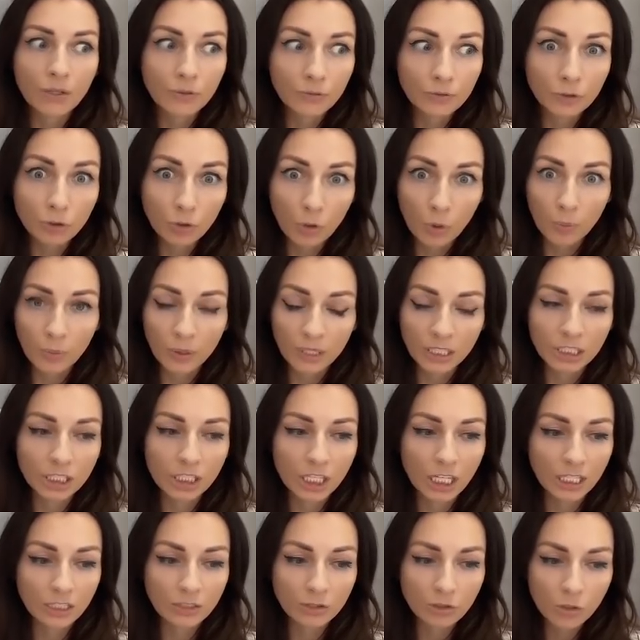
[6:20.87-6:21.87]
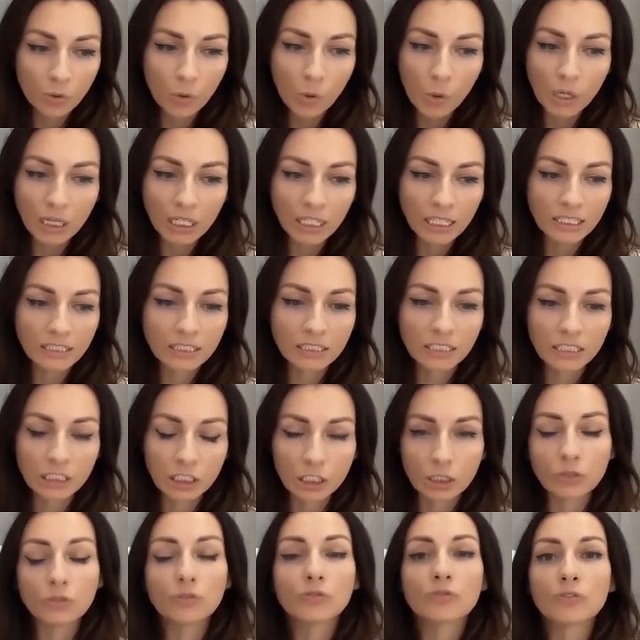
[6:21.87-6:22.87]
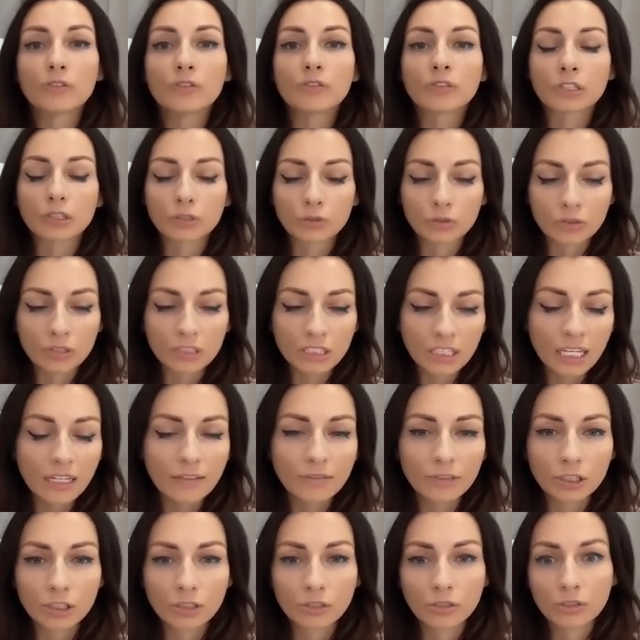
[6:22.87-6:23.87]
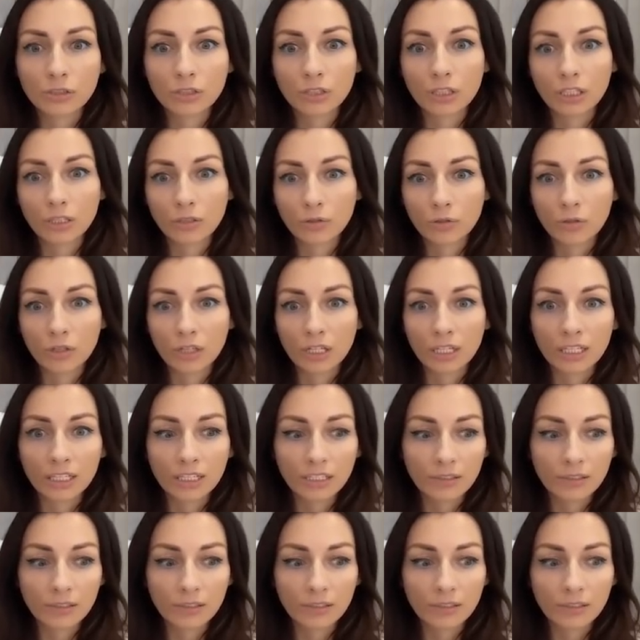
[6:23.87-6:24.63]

Все, приезжает скорая, значит, ну вывих сустава, что-то такое.